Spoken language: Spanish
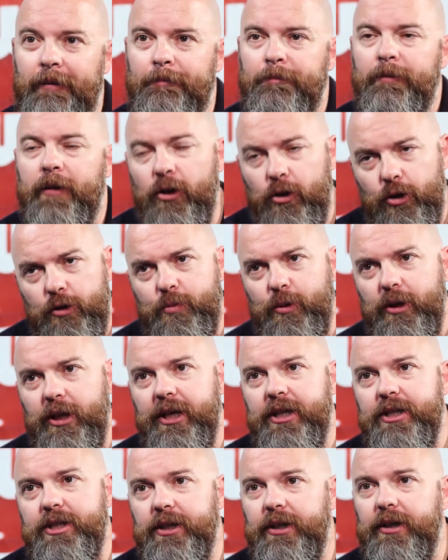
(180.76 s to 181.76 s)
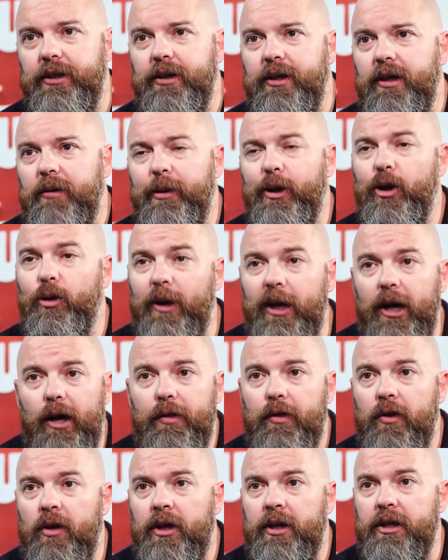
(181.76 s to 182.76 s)
Entonces puede que sí, pero
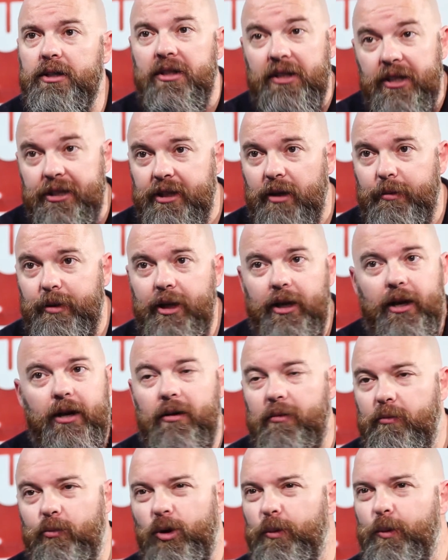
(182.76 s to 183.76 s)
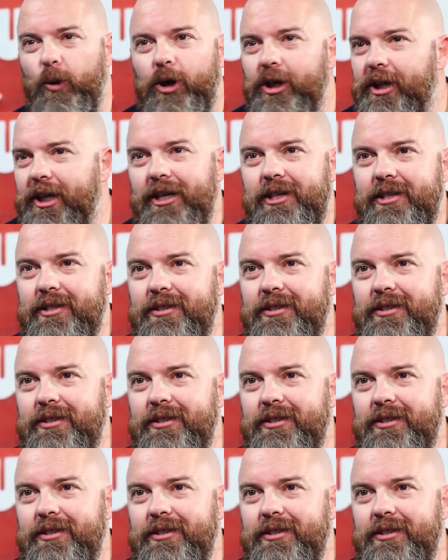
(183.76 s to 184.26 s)
obligaciones en esta vida muy poquitas,